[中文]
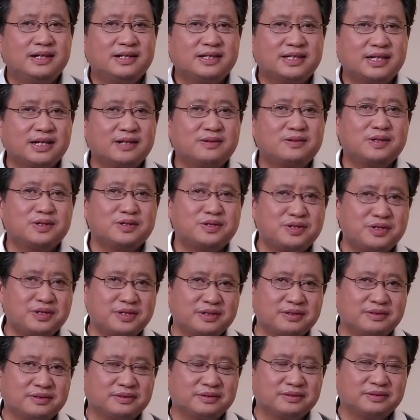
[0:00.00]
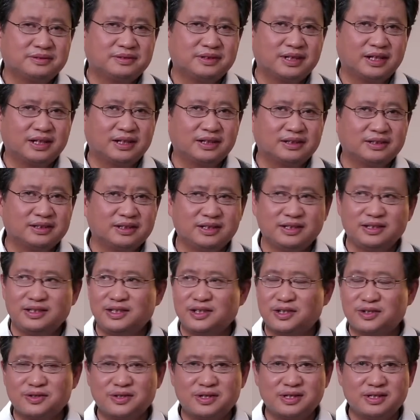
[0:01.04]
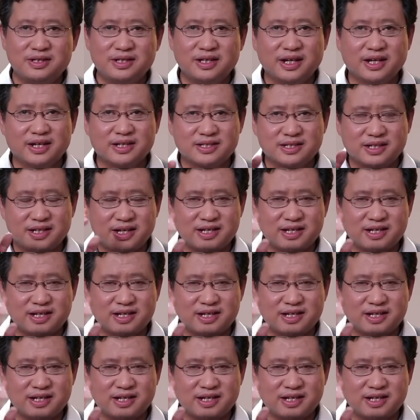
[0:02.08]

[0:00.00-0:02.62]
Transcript: 在过去，是吧？你你说你给泽